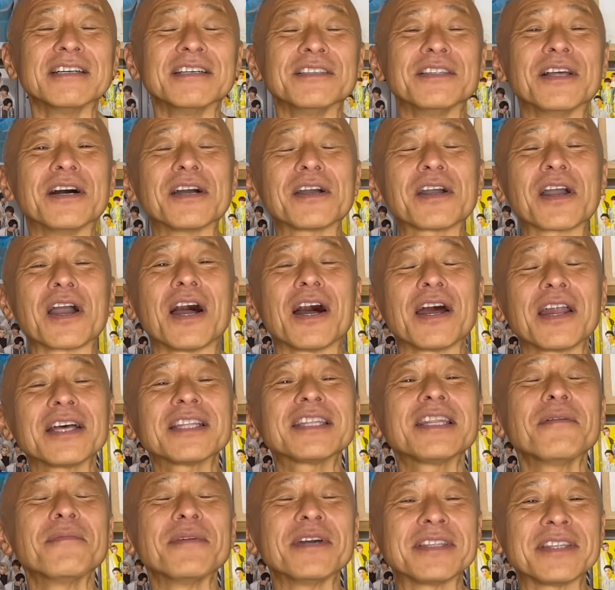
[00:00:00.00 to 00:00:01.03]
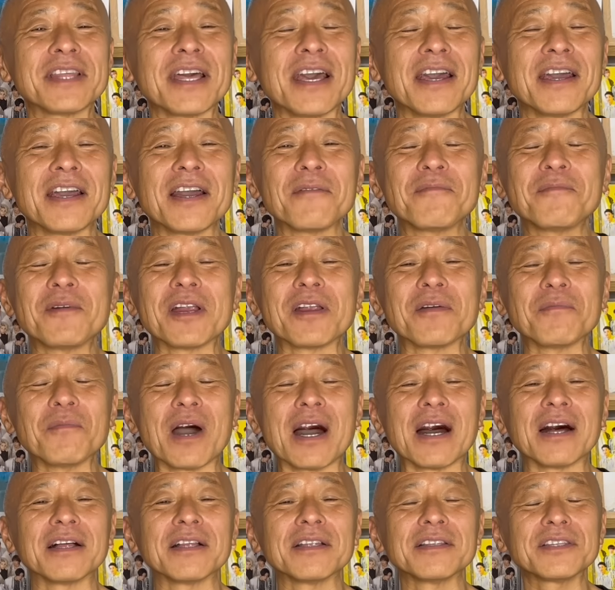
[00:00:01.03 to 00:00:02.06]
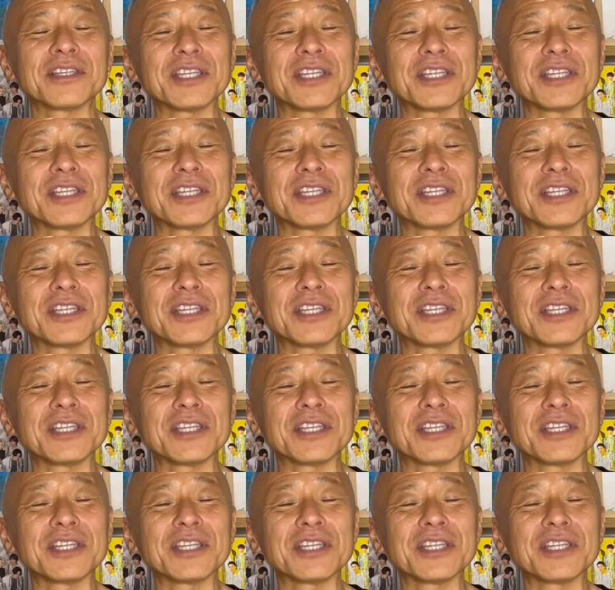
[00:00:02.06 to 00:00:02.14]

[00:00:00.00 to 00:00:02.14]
なんか改めて、やっぱりまあ、